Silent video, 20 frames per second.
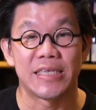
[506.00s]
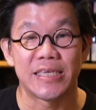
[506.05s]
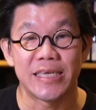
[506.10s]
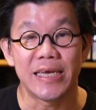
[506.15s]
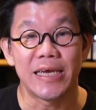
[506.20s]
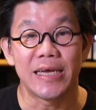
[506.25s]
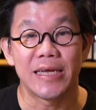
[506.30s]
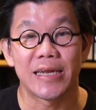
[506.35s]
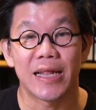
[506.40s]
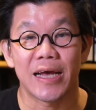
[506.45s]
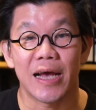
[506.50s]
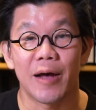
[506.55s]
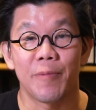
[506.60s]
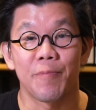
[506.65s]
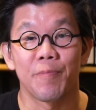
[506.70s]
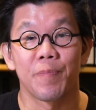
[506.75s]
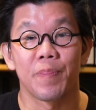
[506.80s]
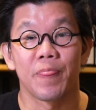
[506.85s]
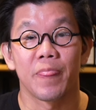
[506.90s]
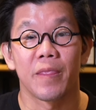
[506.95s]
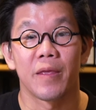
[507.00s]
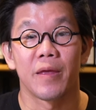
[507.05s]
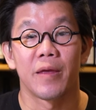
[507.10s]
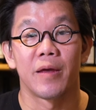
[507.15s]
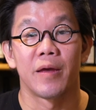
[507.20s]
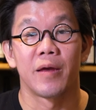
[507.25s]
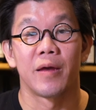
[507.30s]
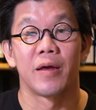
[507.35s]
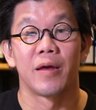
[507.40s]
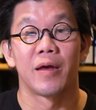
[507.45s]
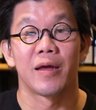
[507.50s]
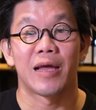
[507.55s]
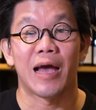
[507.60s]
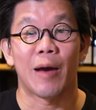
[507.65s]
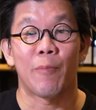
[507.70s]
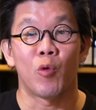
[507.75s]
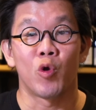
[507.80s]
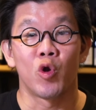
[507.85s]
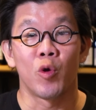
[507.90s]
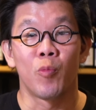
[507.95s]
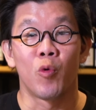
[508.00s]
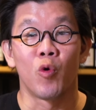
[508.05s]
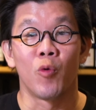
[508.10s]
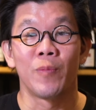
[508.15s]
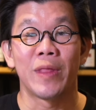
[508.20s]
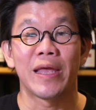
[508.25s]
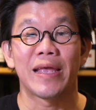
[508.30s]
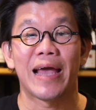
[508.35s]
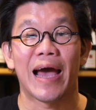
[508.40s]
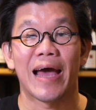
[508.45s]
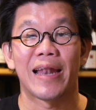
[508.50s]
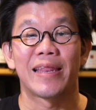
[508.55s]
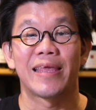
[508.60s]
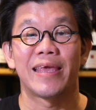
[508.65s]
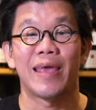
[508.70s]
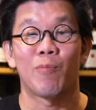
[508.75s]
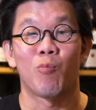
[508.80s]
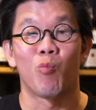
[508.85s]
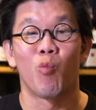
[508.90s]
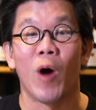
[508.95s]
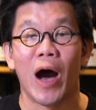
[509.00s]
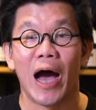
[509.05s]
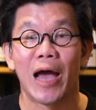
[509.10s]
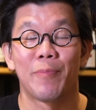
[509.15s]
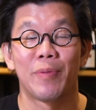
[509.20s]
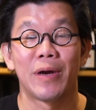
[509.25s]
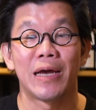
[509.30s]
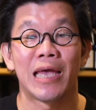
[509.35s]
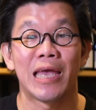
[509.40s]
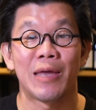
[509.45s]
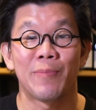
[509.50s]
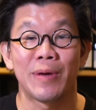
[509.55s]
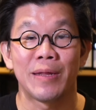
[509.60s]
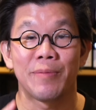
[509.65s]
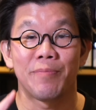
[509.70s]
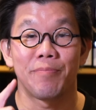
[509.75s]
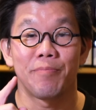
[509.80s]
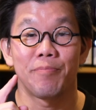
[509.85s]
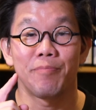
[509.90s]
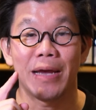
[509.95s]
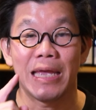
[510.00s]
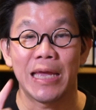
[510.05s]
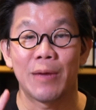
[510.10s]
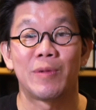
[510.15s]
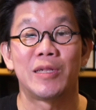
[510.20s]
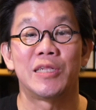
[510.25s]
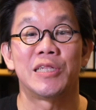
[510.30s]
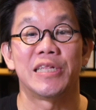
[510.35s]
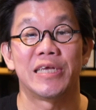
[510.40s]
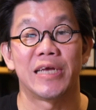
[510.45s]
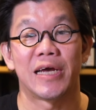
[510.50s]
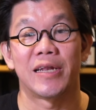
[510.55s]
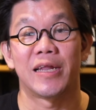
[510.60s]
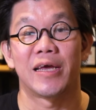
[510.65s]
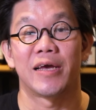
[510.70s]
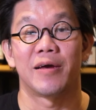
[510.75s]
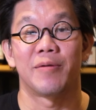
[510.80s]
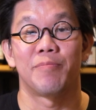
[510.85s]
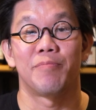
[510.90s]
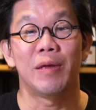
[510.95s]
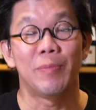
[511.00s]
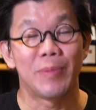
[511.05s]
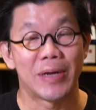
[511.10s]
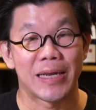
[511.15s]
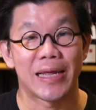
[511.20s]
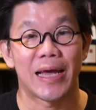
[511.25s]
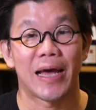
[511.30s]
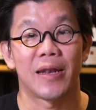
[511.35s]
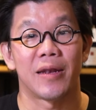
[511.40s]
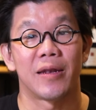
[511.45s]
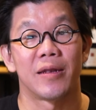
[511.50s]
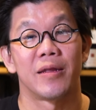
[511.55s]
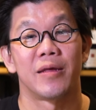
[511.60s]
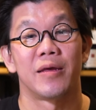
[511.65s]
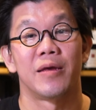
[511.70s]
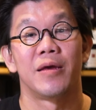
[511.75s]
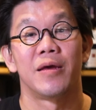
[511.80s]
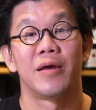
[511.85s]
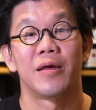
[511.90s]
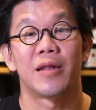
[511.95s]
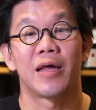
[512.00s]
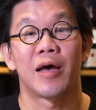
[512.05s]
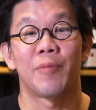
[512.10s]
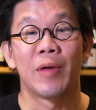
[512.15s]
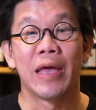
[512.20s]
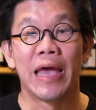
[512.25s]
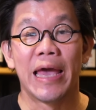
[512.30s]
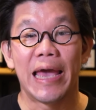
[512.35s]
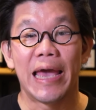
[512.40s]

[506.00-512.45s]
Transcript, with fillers: จจิ้งนะครับกับอุณหภูมิในการเก็บไวน์เพื่อให้ไม่ไม่ให้มันเสียเนี่ยไม่เหมือนกันนะครับ